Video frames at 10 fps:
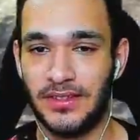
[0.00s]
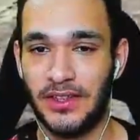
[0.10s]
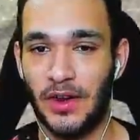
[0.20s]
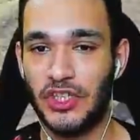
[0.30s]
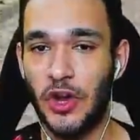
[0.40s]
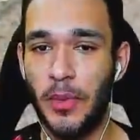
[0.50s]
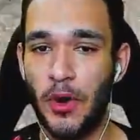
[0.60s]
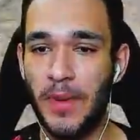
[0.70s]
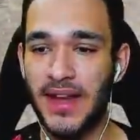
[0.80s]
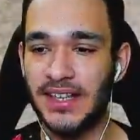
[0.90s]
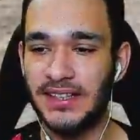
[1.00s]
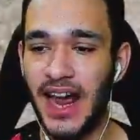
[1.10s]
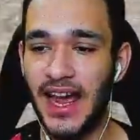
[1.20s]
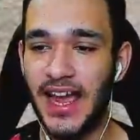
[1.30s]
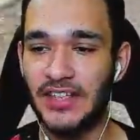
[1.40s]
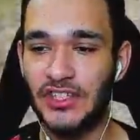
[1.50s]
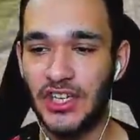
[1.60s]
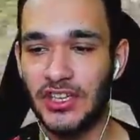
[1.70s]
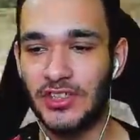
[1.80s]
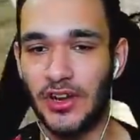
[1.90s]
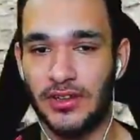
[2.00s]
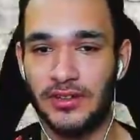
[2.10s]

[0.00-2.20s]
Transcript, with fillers: Eu achei um pouco mais atraente isso, ó.